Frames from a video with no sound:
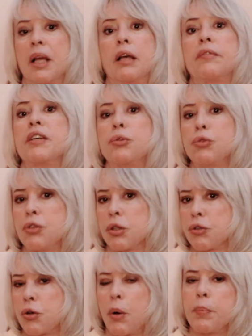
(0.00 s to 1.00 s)
et Vénus
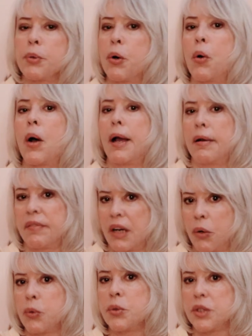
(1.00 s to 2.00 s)
en scorpion, elle
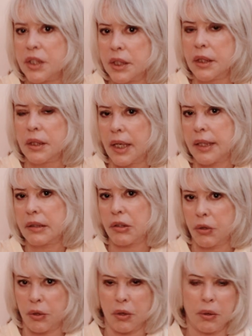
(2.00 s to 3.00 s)
va aussi
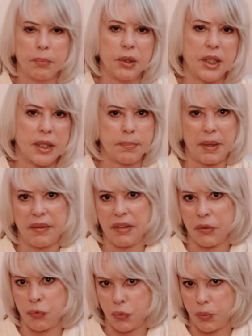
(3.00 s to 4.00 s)
être en, bon aspect
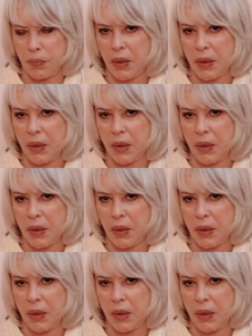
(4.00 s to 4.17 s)
avec vous.